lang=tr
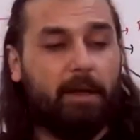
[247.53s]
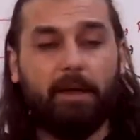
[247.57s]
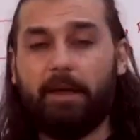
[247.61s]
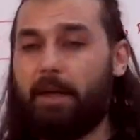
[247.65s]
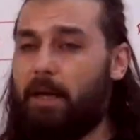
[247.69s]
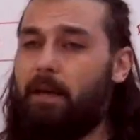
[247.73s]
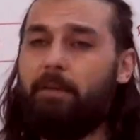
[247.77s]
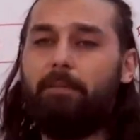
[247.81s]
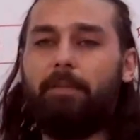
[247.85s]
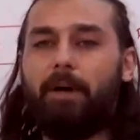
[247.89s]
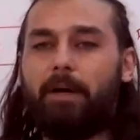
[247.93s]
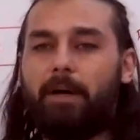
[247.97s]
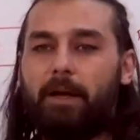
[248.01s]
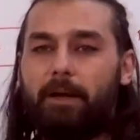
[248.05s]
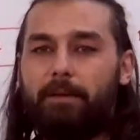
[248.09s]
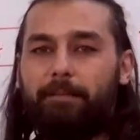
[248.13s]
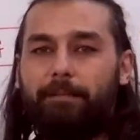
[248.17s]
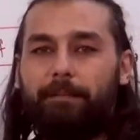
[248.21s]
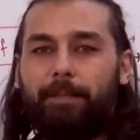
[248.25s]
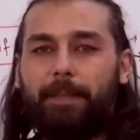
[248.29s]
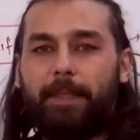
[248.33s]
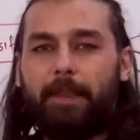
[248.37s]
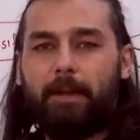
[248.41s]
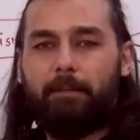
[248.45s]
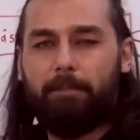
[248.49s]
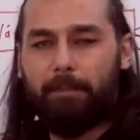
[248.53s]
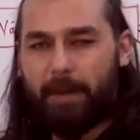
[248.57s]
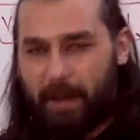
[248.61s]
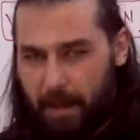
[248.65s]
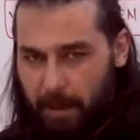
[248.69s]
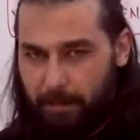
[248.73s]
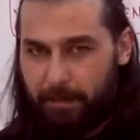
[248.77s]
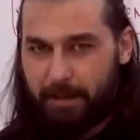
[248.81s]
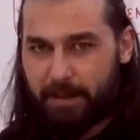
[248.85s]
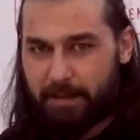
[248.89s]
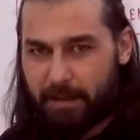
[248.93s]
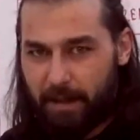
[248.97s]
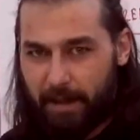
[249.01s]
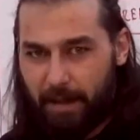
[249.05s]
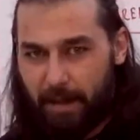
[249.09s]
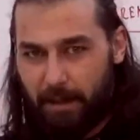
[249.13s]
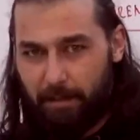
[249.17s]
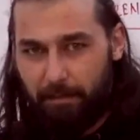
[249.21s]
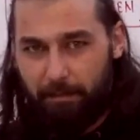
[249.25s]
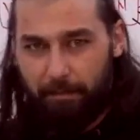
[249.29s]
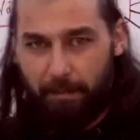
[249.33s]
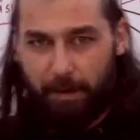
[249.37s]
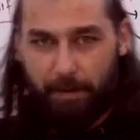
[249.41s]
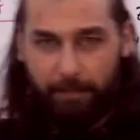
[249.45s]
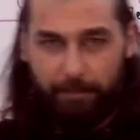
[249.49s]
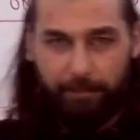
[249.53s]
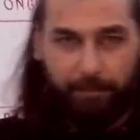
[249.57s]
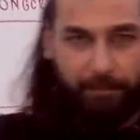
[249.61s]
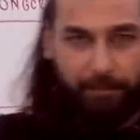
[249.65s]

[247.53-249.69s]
Gelin bakalım, beraber sayalım mı?